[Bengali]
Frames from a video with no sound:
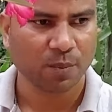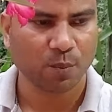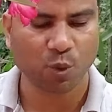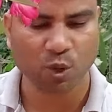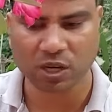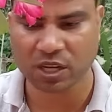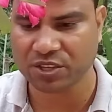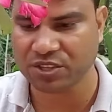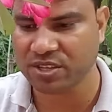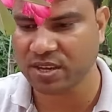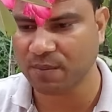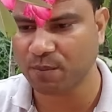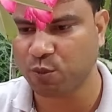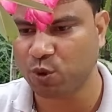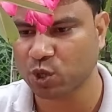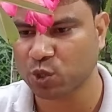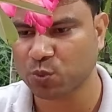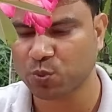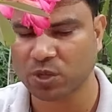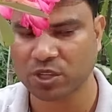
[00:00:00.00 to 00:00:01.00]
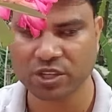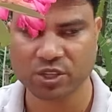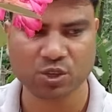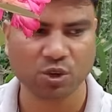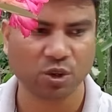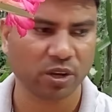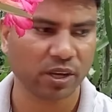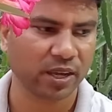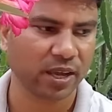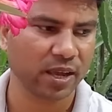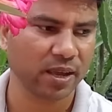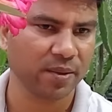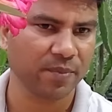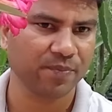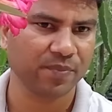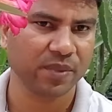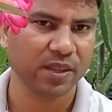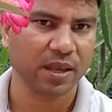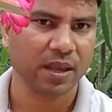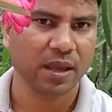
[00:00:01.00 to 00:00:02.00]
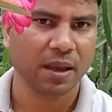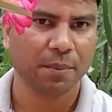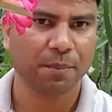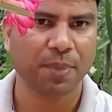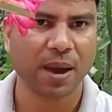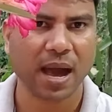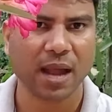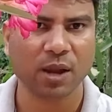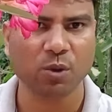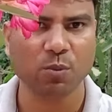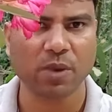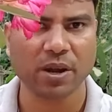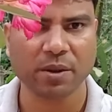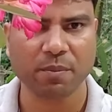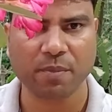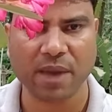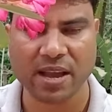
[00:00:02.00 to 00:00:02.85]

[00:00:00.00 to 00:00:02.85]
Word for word: পটাশিয়াম ফসফসের সঙ্গে ভালো মানে